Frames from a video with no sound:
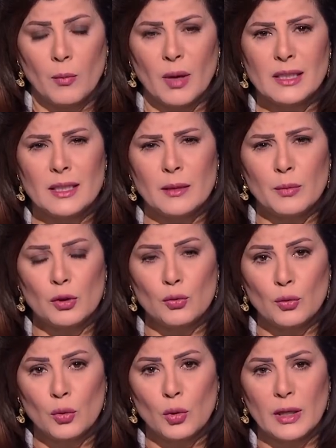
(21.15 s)
مصر
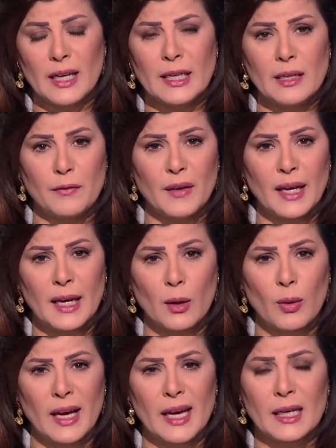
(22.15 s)
بتقول ان في
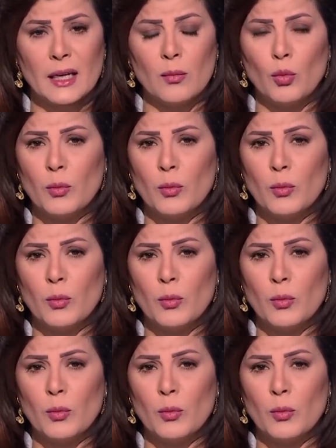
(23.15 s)
خوارج